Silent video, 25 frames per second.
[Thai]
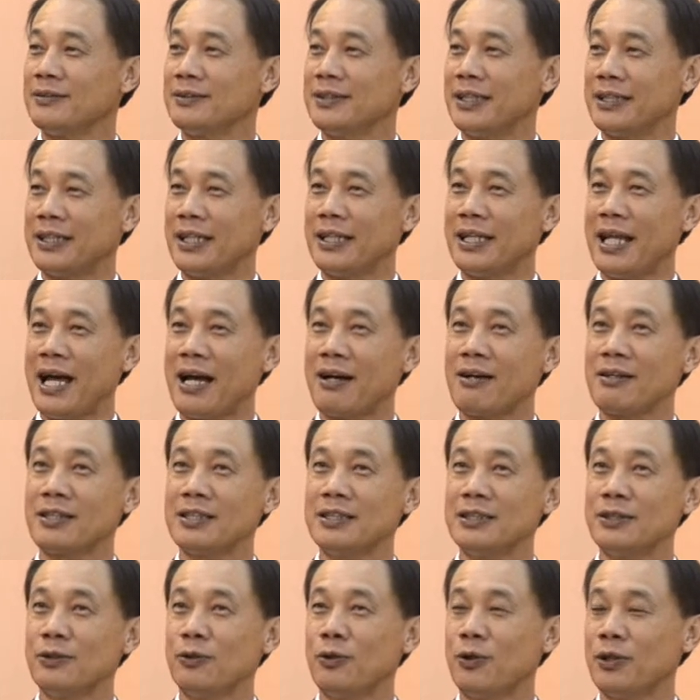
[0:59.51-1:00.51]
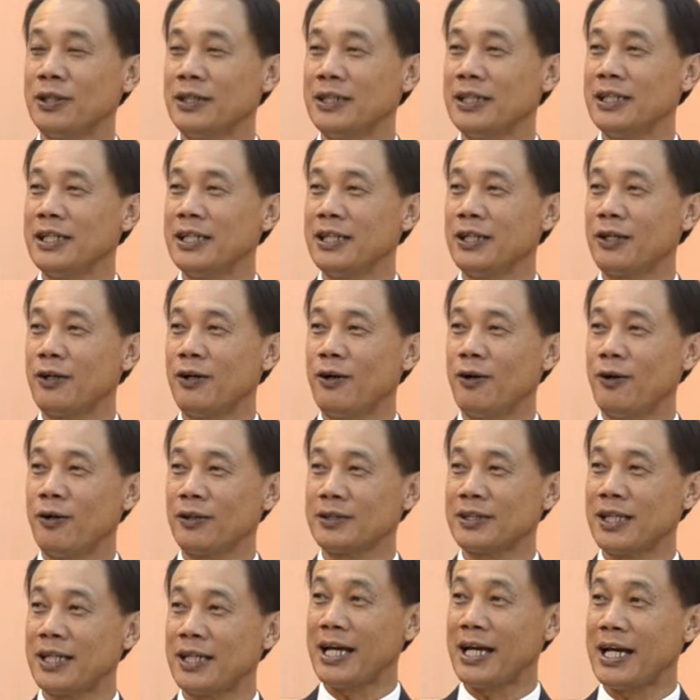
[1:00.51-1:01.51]
เจตนาก็คือโอนหนี้ของ
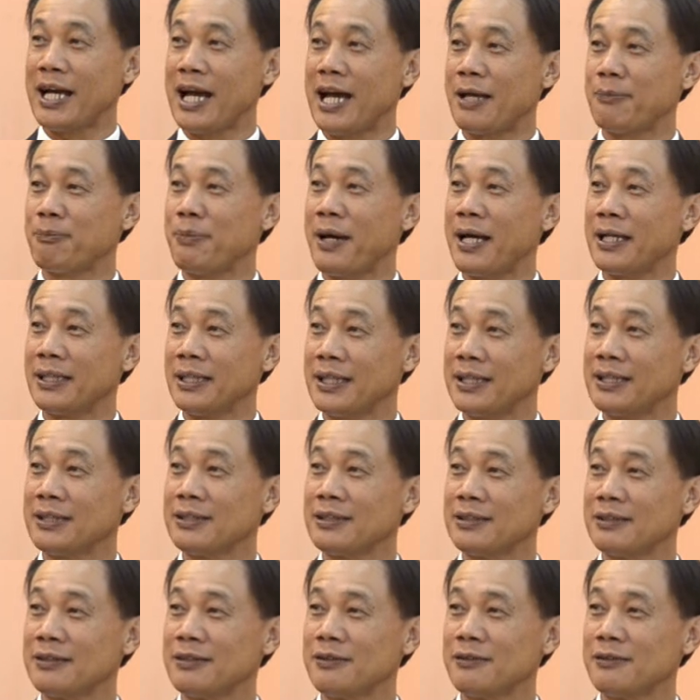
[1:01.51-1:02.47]
นาคารพาณิชย์